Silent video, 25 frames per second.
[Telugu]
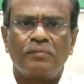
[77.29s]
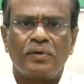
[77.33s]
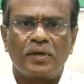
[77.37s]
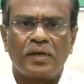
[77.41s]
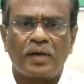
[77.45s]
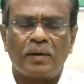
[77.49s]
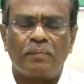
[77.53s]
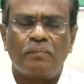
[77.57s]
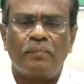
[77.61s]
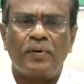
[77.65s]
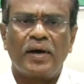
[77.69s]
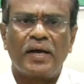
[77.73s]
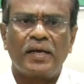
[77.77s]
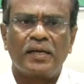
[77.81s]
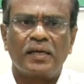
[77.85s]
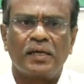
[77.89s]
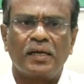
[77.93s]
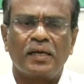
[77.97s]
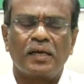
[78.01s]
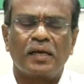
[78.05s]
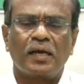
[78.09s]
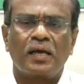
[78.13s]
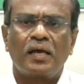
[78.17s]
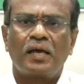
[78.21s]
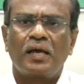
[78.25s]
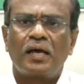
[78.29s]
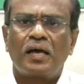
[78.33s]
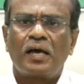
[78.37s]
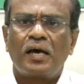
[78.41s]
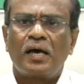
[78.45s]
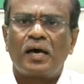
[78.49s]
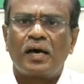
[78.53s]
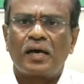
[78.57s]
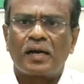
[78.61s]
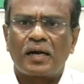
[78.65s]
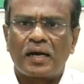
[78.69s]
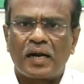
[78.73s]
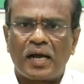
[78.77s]
మీ అబ్బాయిని
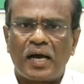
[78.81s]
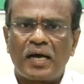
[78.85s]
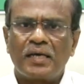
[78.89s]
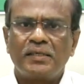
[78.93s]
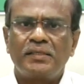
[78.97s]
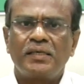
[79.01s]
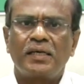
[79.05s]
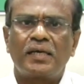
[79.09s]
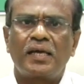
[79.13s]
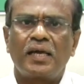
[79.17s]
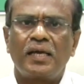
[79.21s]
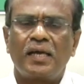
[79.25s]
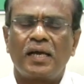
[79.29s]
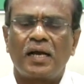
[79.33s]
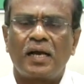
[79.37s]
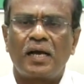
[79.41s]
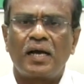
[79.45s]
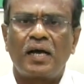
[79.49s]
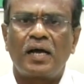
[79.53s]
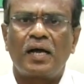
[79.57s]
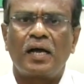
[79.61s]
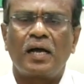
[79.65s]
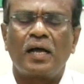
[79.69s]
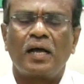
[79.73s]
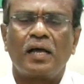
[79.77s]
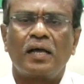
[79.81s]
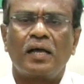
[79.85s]
రాజకీయంగా